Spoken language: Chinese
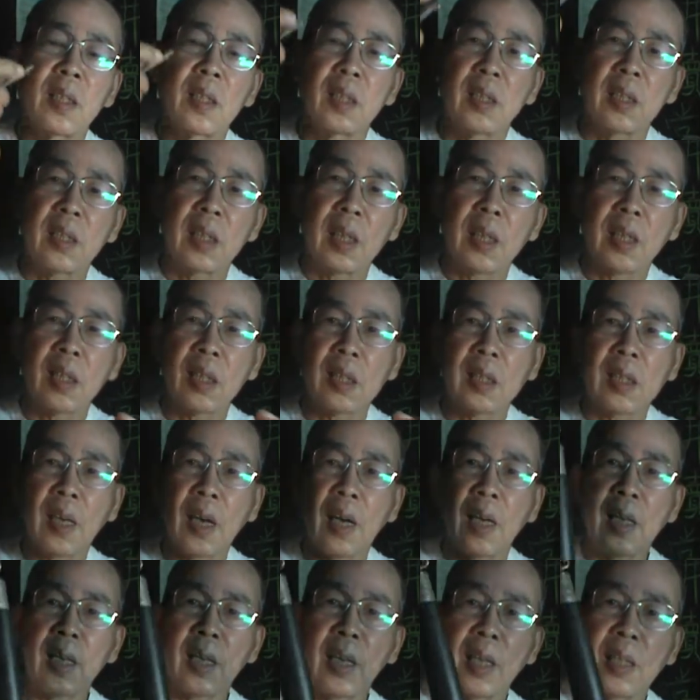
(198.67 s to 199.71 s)
在一个
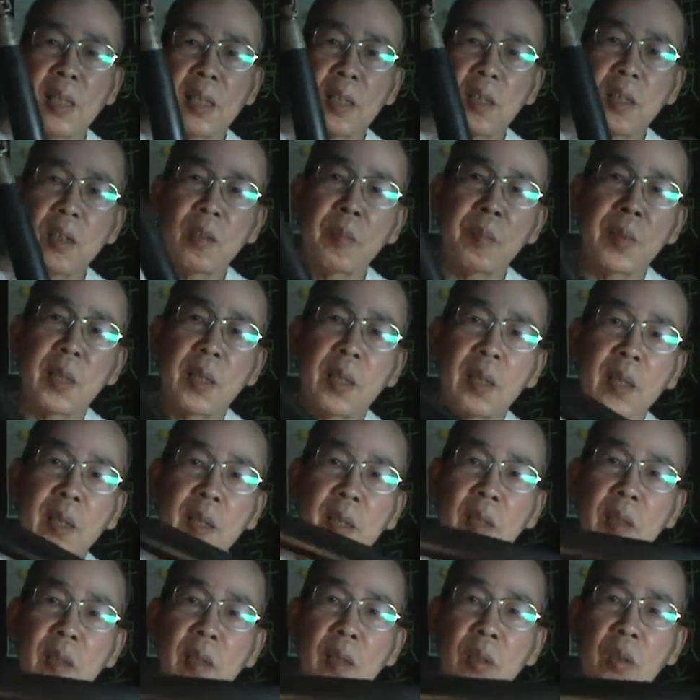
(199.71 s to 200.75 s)
长杆子后面啊，
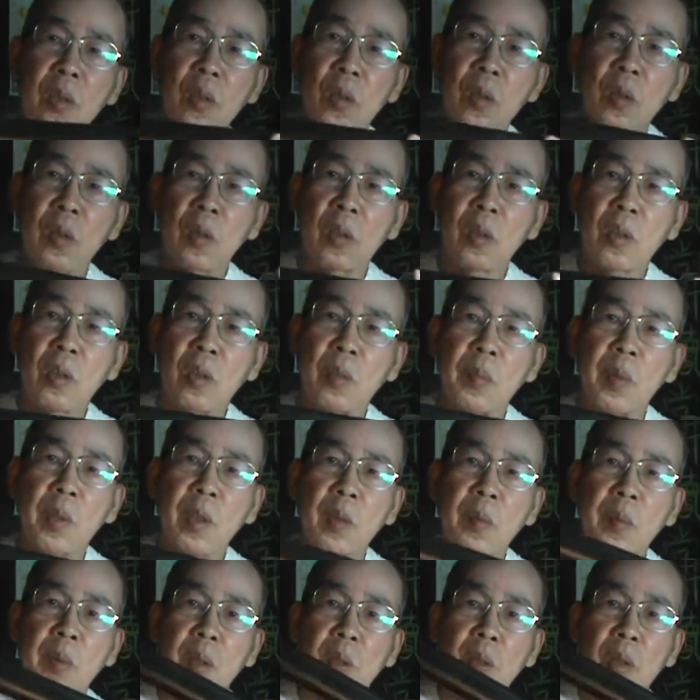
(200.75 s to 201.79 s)
后面
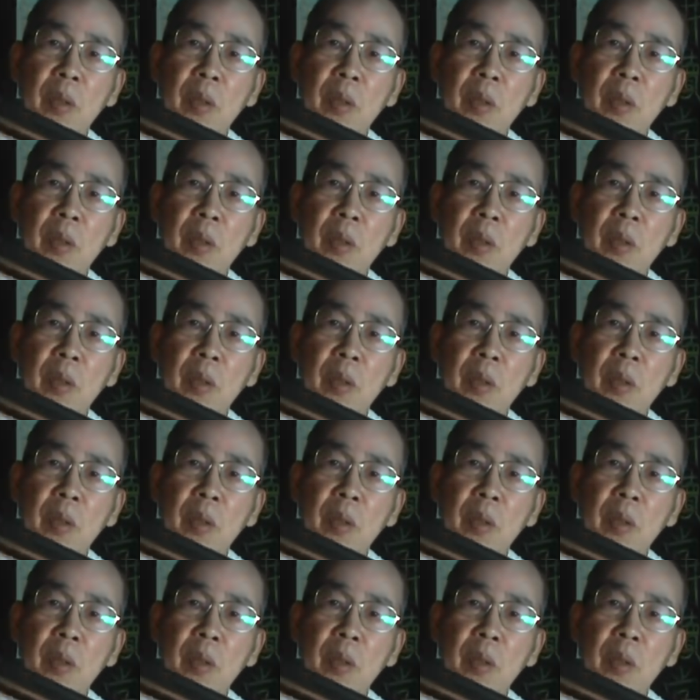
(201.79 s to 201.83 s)
后面